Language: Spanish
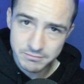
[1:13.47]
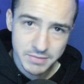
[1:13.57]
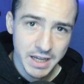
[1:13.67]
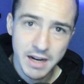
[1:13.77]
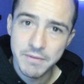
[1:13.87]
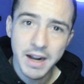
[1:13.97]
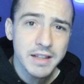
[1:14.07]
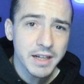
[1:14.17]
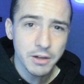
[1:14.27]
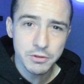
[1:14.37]
que era
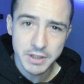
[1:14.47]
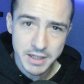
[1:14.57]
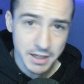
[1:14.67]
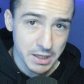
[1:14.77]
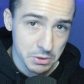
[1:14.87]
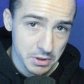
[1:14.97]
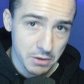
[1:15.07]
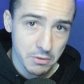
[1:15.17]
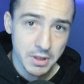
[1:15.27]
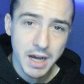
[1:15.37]
falta, que no sé qué, creo
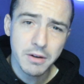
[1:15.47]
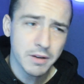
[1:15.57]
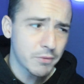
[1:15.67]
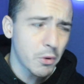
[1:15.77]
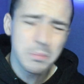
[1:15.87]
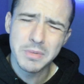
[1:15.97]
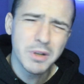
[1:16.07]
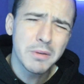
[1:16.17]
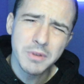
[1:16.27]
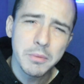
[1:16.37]
recordar, o que fue un golpe,
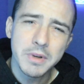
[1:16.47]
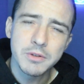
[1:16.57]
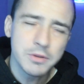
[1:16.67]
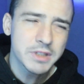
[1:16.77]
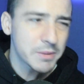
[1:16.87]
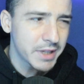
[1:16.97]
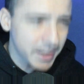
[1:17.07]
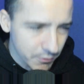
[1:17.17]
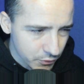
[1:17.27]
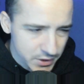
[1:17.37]
no, no, no sé bien
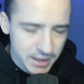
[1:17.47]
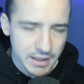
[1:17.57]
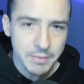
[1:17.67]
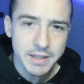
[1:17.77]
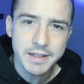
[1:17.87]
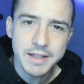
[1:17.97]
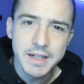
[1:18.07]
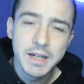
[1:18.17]
qué fue exactamente,